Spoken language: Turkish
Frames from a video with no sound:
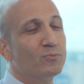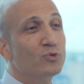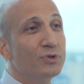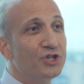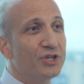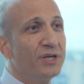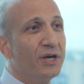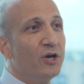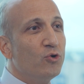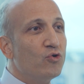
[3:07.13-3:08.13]
Bunun için
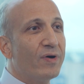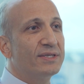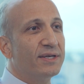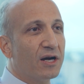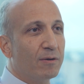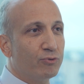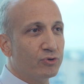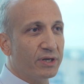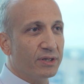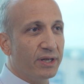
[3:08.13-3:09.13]
üniversite
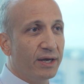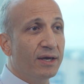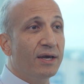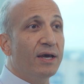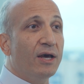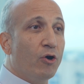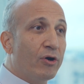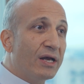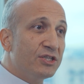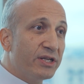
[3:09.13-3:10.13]
kampüslerinde,
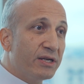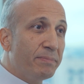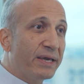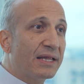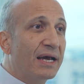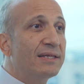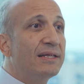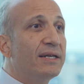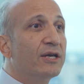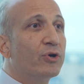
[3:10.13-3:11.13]
öğrencilerin
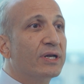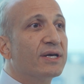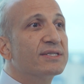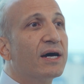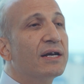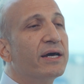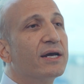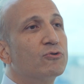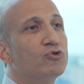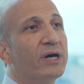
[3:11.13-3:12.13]
beklentilerine göre
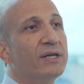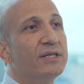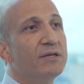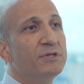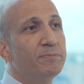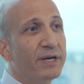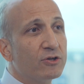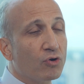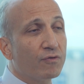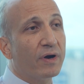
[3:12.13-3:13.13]
tasarlayarak düzenlediğimiz
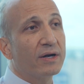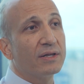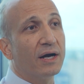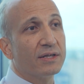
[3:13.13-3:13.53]
pek çok farklı